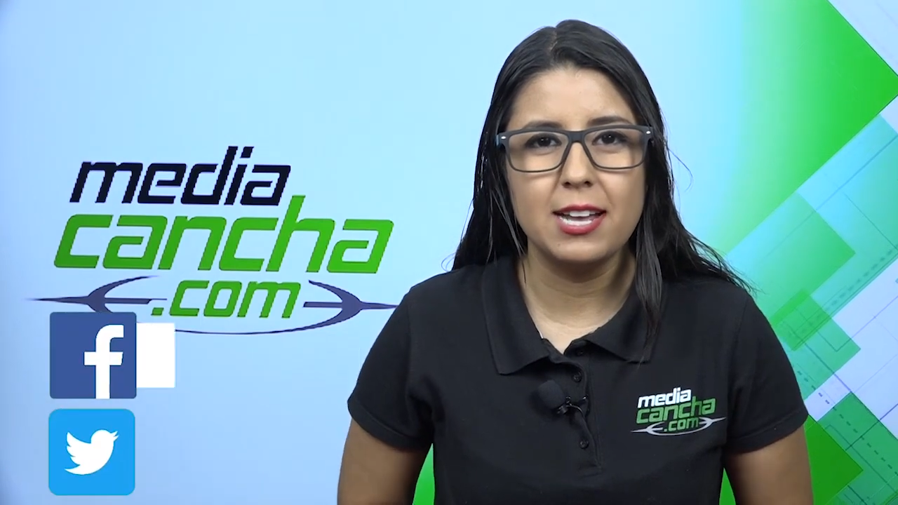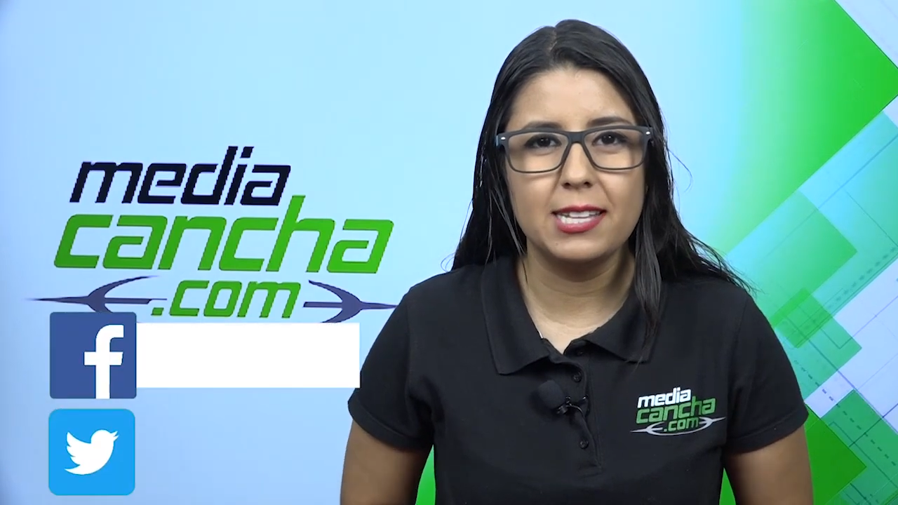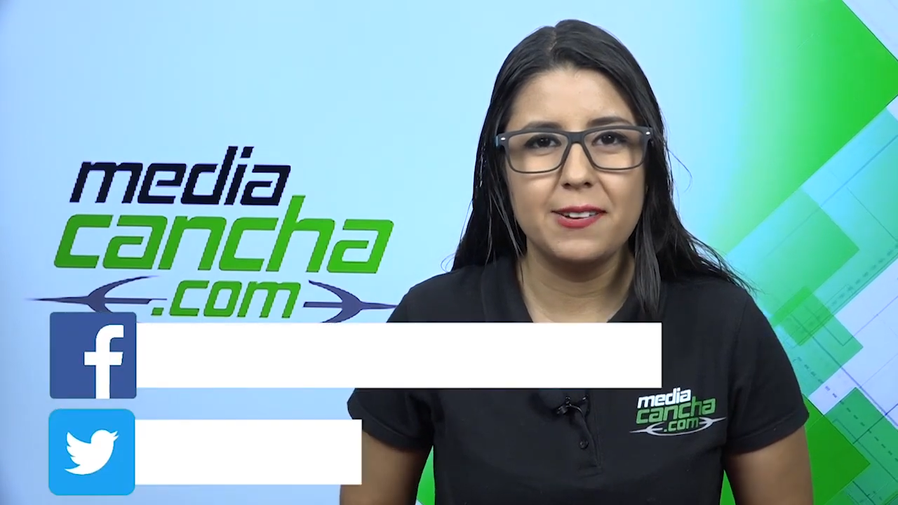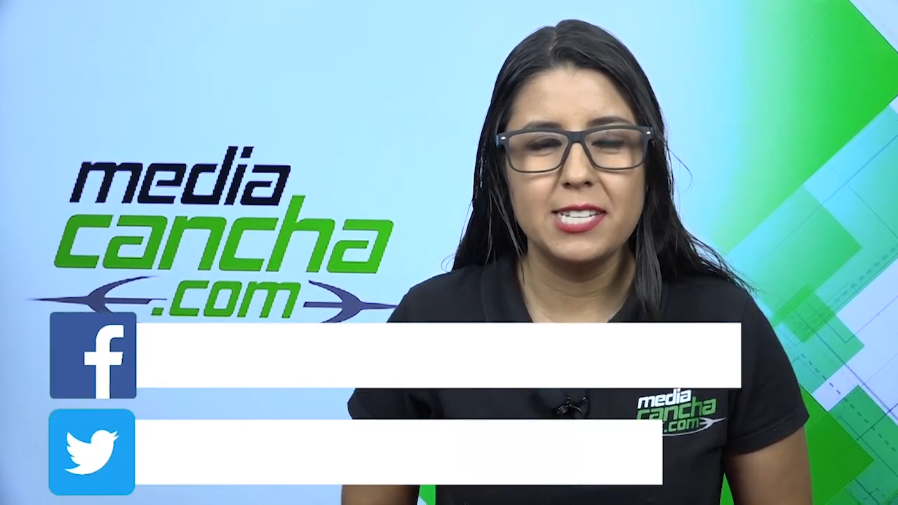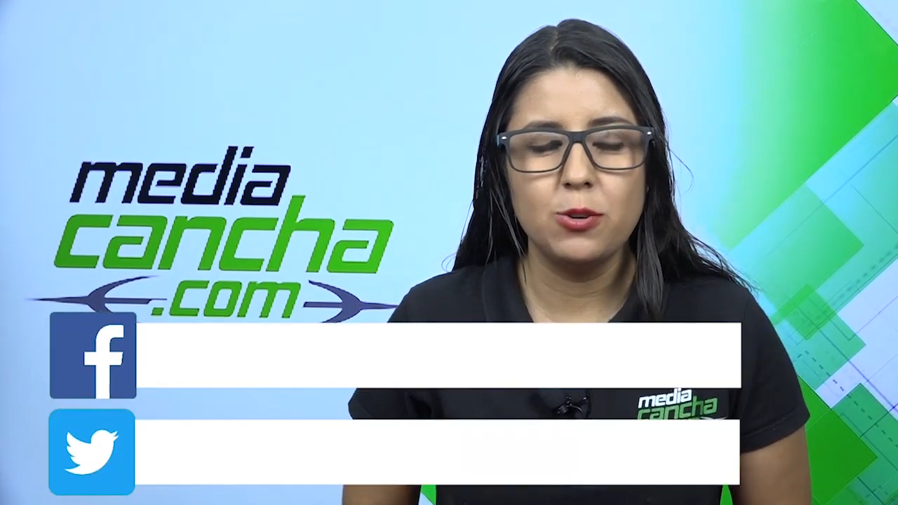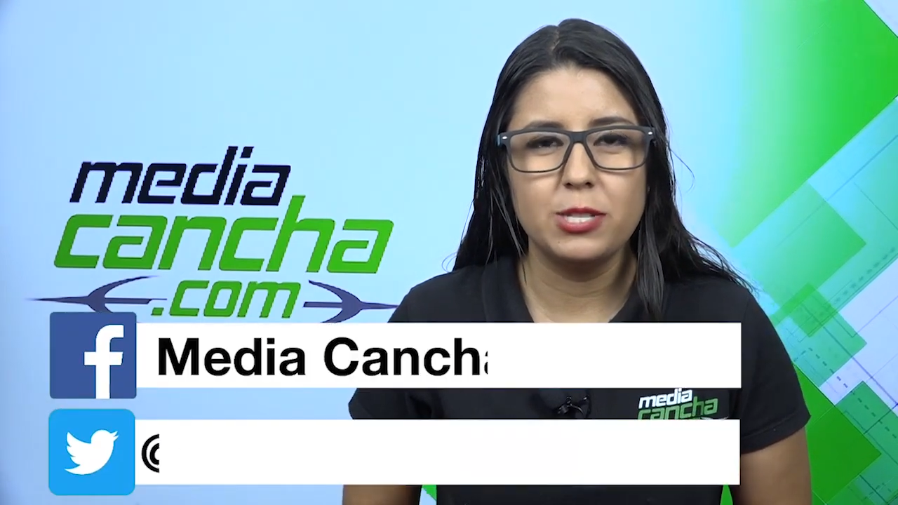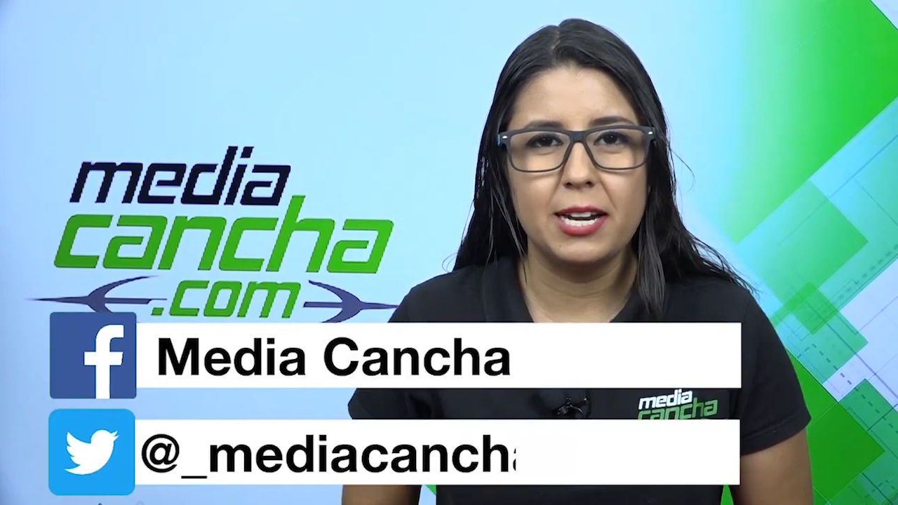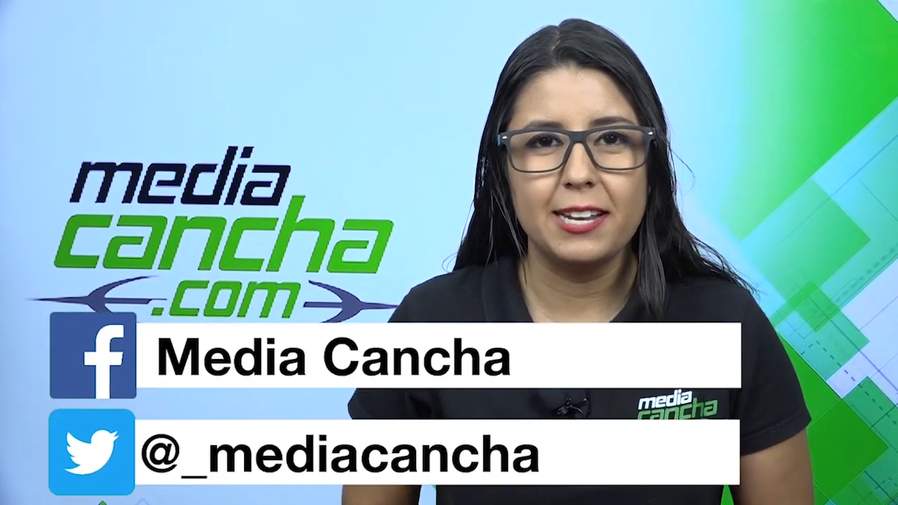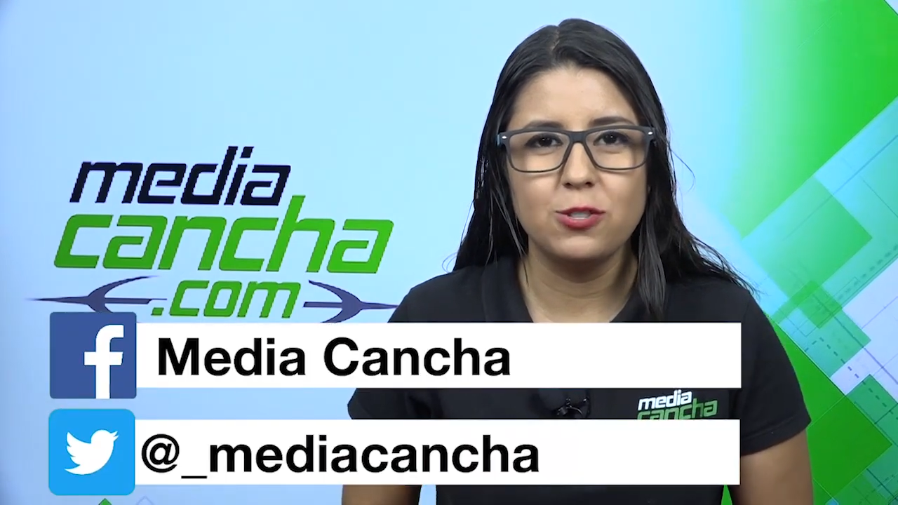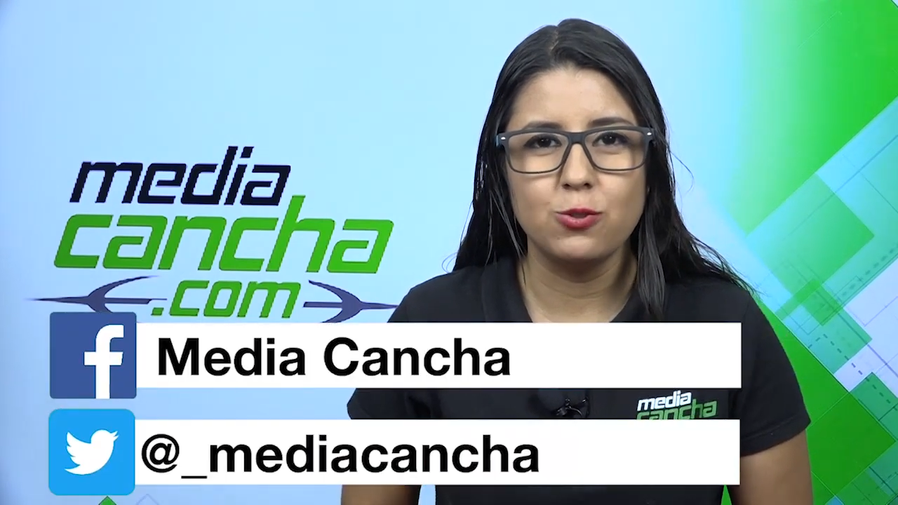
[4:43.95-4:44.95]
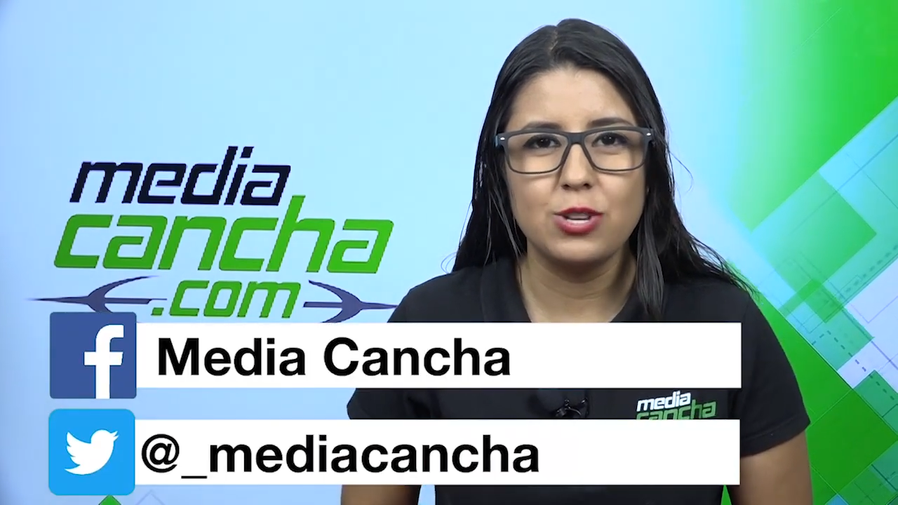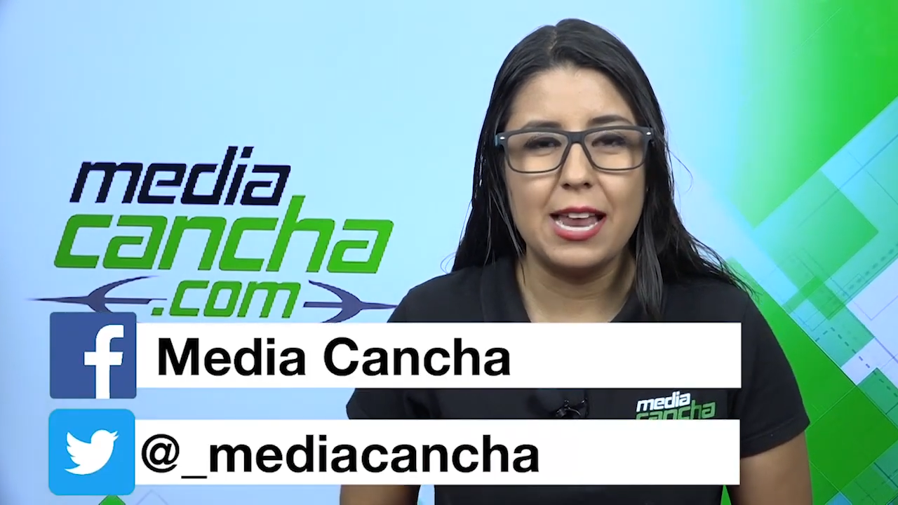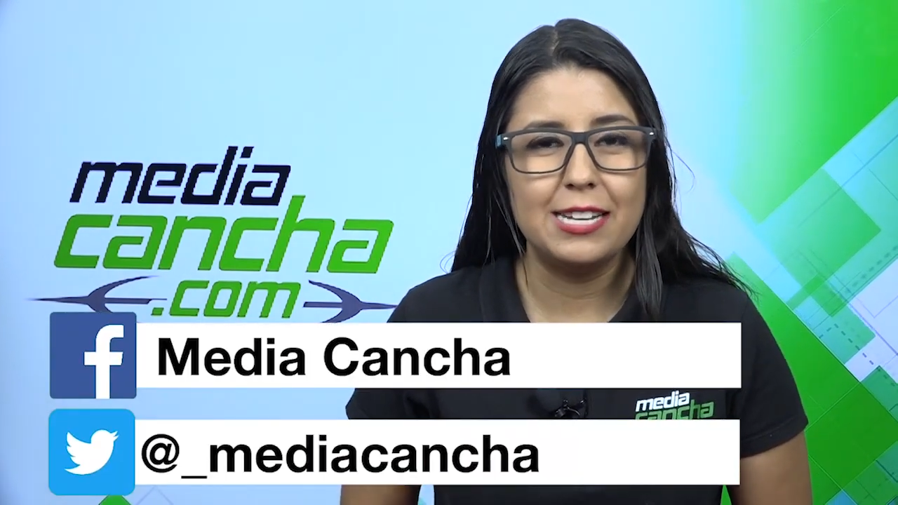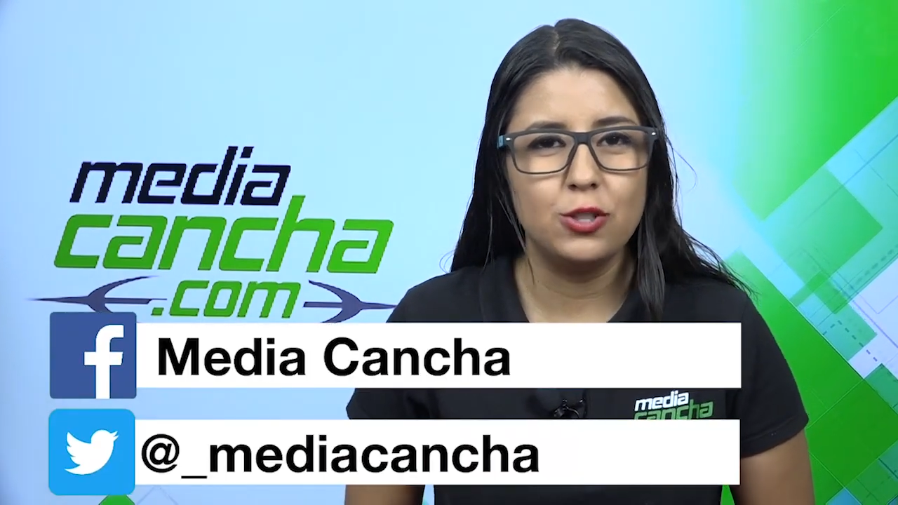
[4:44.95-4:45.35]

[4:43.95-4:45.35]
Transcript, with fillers: través de nuestras redes sociales,